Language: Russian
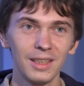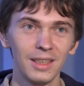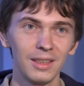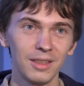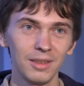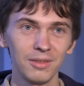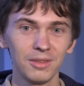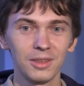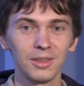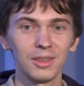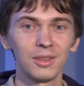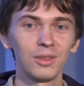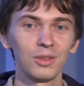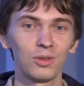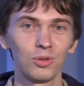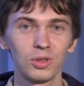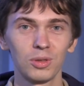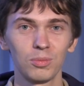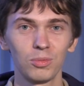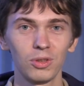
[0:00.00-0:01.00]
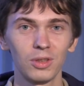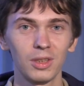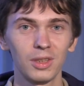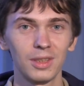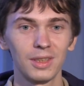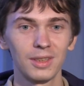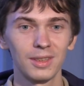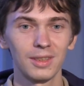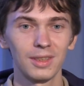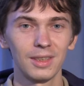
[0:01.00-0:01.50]
И там выкладываются уже много
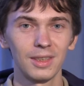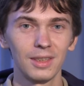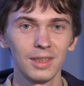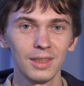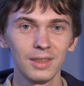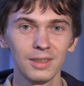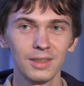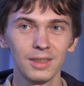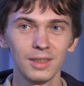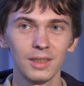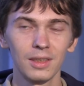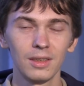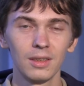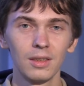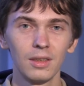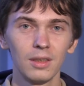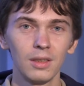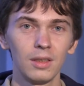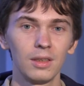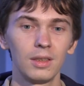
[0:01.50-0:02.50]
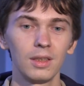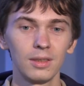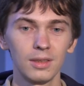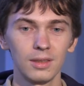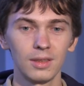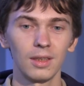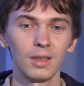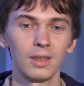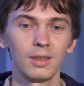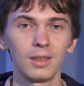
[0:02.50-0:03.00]
лет э, лекции. И
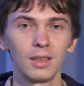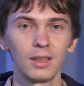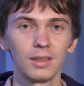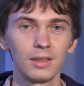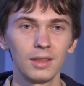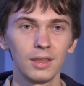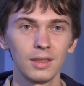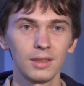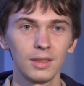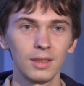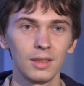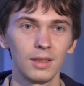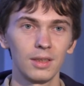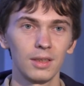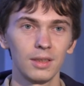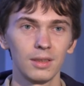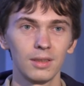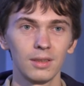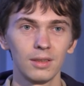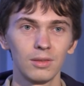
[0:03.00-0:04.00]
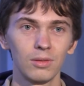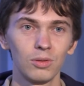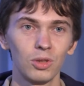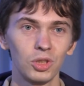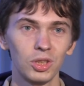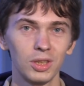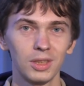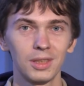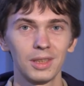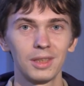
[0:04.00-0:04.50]
есть одна из лекций,
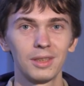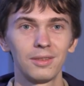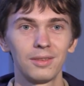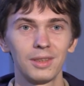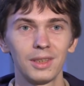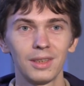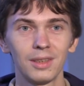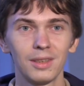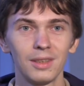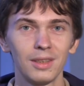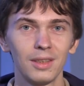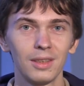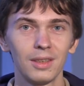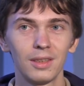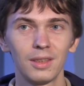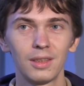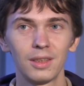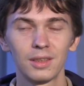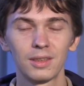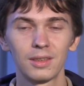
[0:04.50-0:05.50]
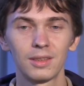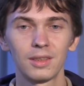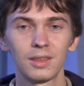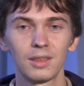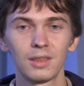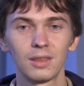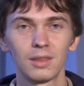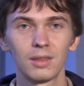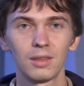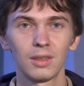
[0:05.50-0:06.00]
даже, на две
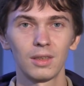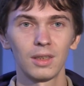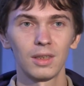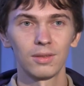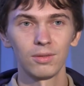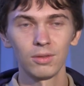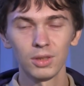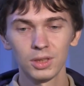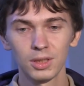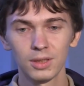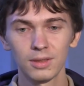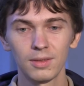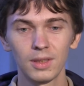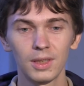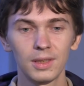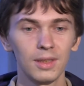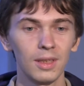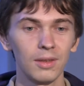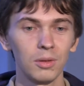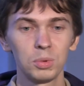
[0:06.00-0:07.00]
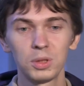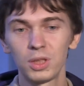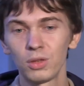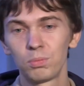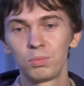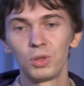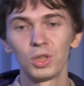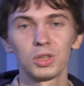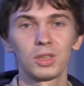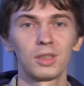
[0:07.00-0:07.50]
лекции о творчестве. Одна вообще
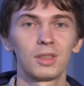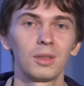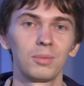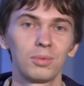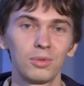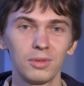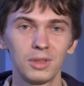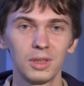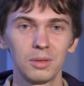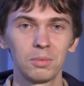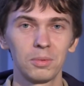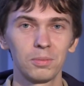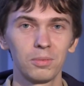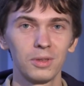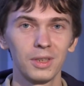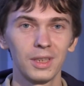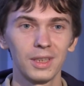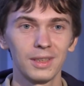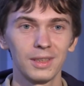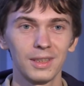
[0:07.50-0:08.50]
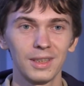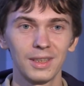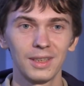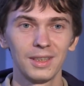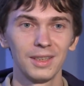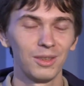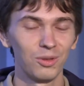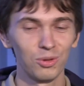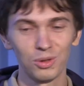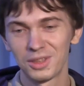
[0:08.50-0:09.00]
бешеная, абсолютно популярная,
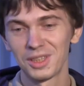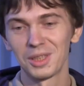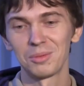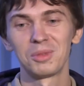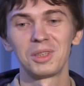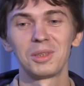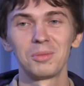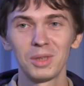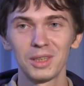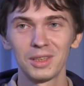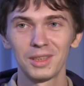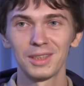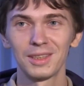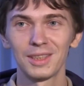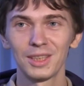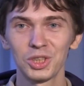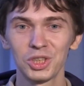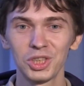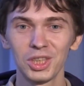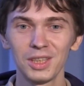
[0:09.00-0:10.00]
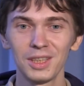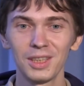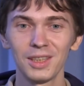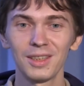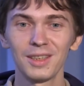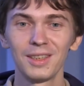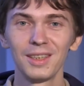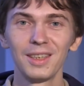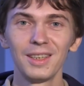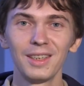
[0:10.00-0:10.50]
но к нам не имеет
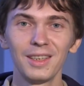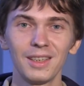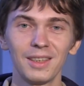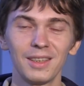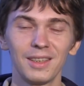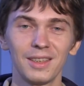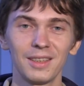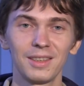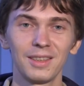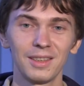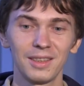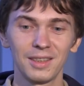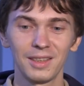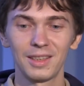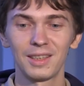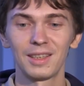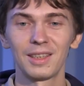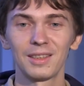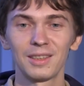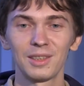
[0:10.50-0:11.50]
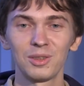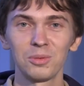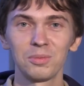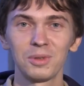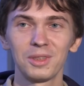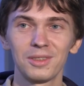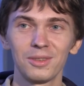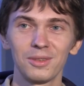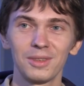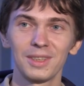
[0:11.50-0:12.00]
отношения. Э, это Кен
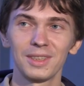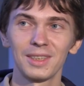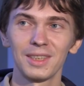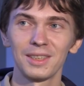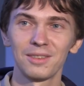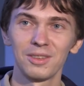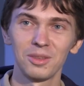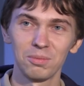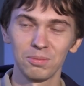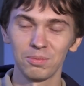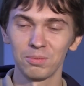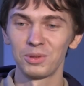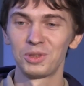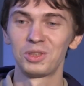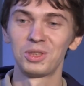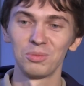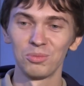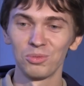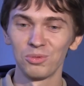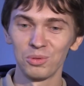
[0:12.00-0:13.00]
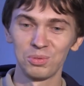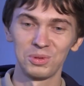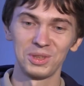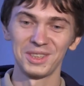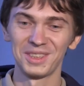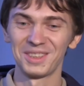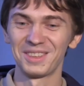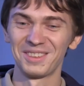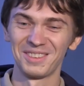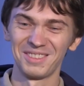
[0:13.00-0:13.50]
Робинсон рассказывает, почему
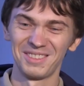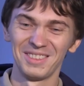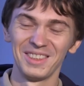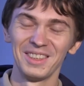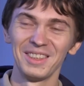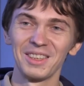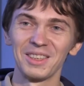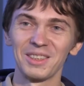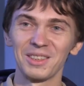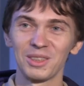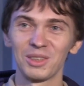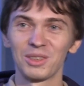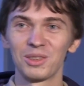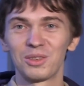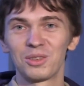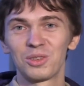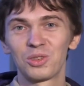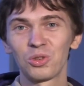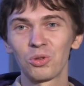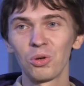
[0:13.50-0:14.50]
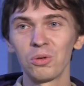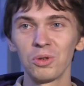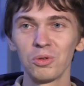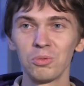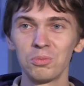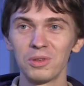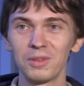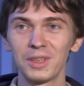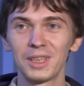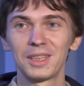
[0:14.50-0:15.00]
вообще э, школа
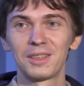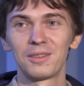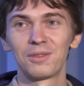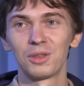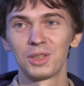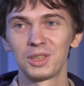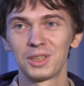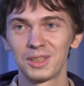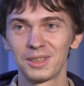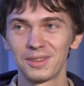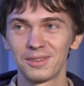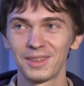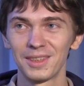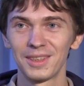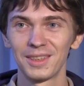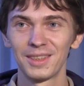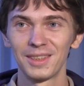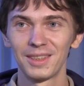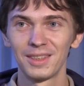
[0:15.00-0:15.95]
убивает творчество.